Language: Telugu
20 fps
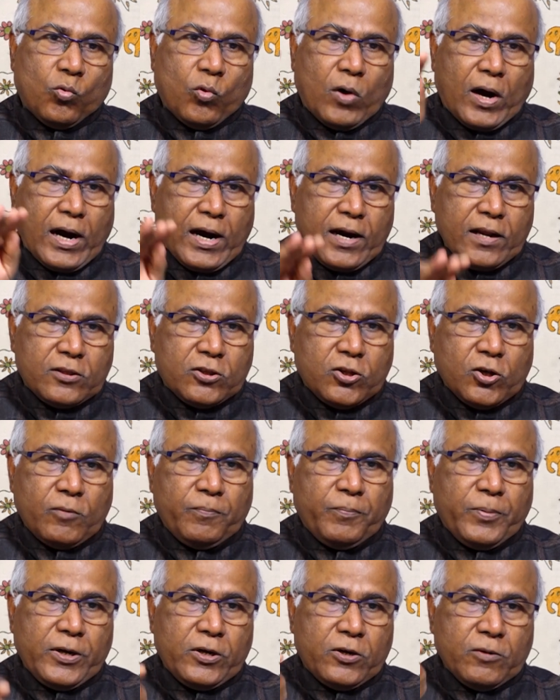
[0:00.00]
వాళ్ళతో
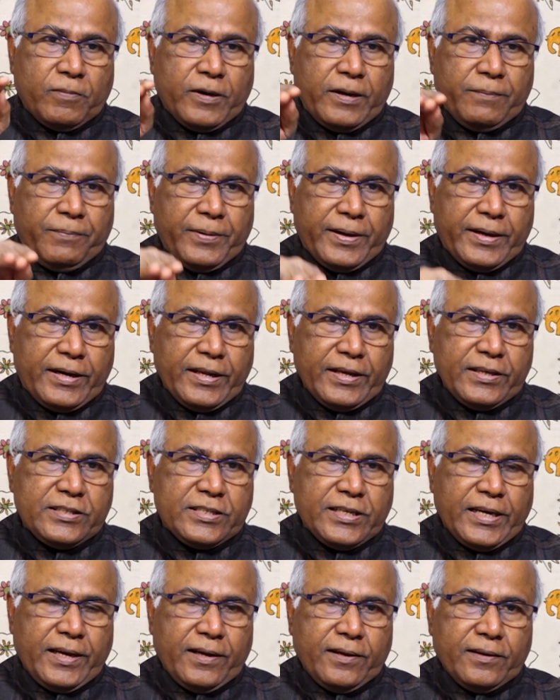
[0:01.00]
పెట్టుబడి
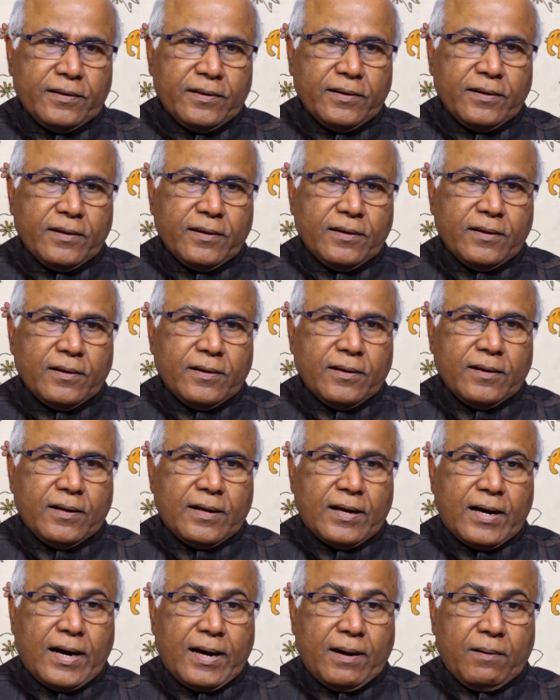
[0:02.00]
పెట్టించి
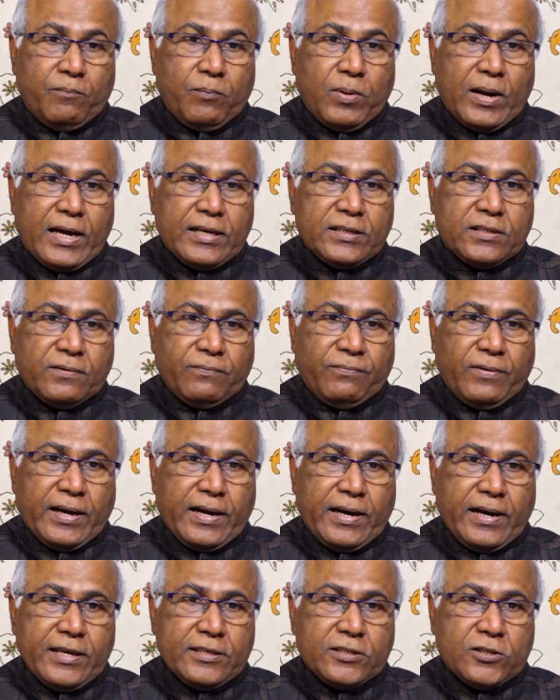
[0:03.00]
ఆ బ్లాస్ట్
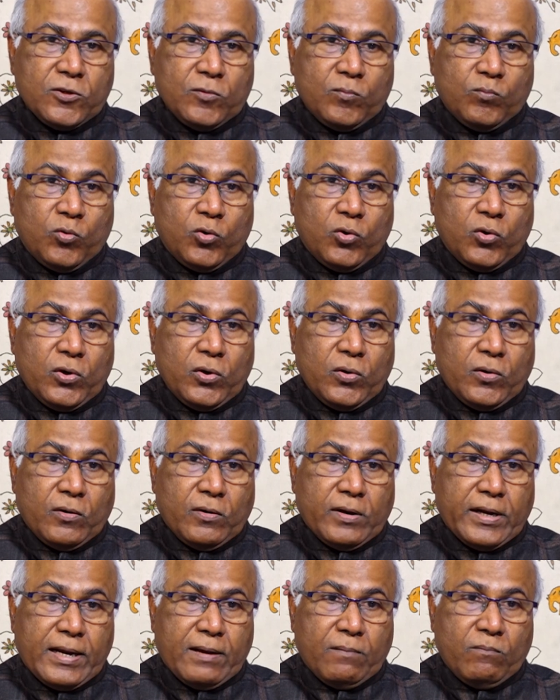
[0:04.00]
ఫర్నెస్ మూడవ
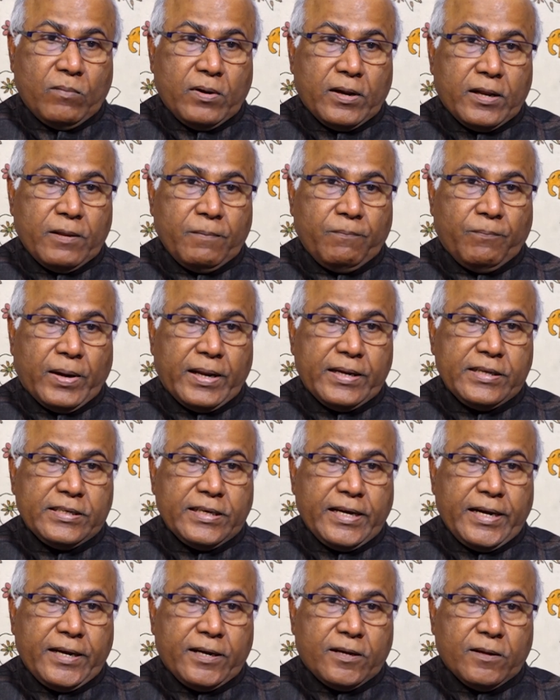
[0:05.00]
నంబర్ది
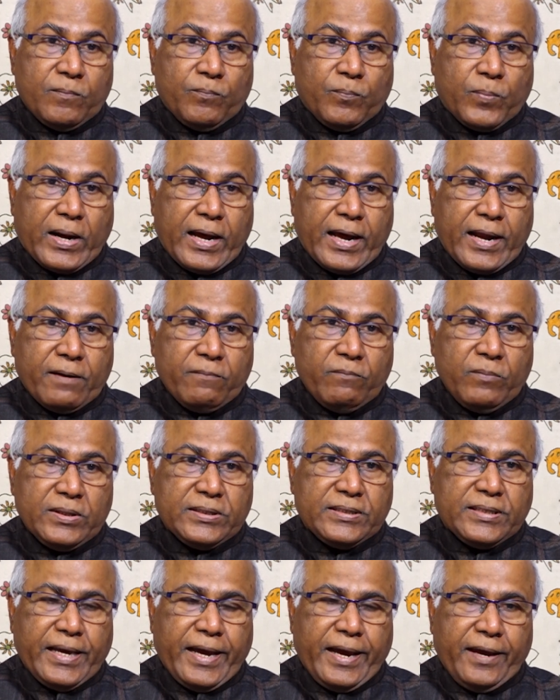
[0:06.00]
పనిచేయటం
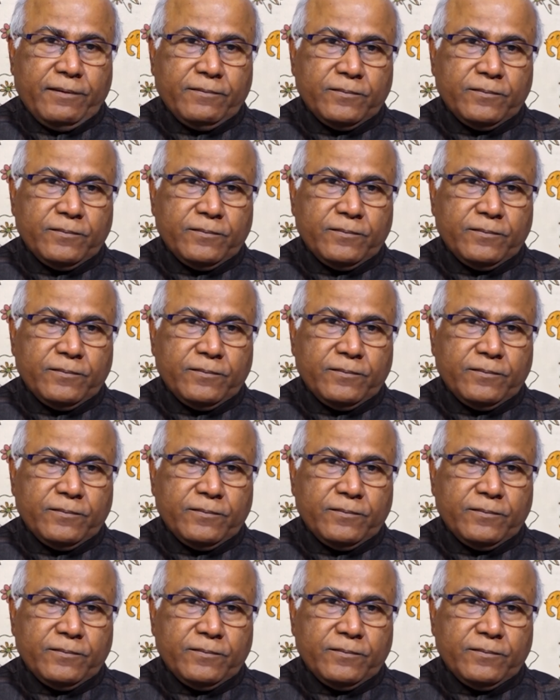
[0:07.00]
ప్రారంభిస్తే